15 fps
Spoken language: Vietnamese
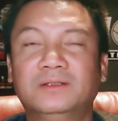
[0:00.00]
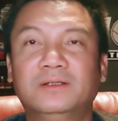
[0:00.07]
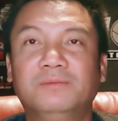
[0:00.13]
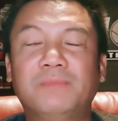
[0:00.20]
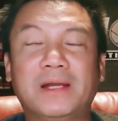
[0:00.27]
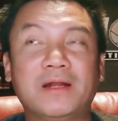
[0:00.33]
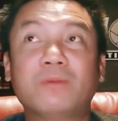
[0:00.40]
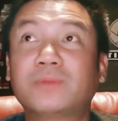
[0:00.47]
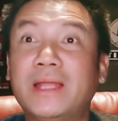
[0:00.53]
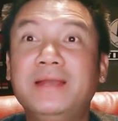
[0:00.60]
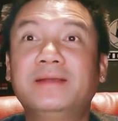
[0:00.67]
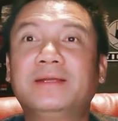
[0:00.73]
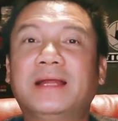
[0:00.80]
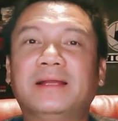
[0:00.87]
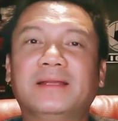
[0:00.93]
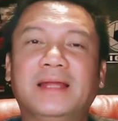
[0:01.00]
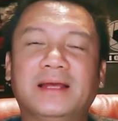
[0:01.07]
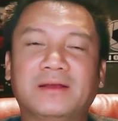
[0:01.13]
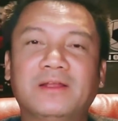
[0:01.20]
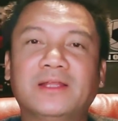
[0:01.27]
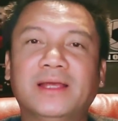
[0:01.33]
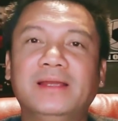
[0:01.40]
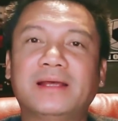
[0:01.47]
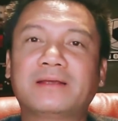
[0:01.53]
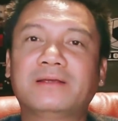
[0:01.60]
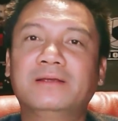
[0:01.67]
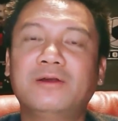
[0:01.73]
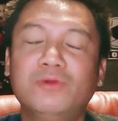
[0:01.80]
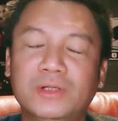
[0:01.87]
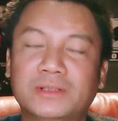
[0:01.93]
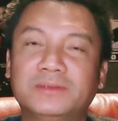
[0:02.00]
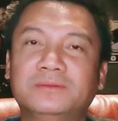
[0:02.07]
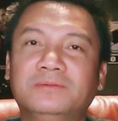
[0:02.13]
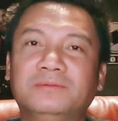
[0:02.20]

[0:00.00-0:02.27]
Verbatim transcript: mình không tin rằng là có thể là cứu được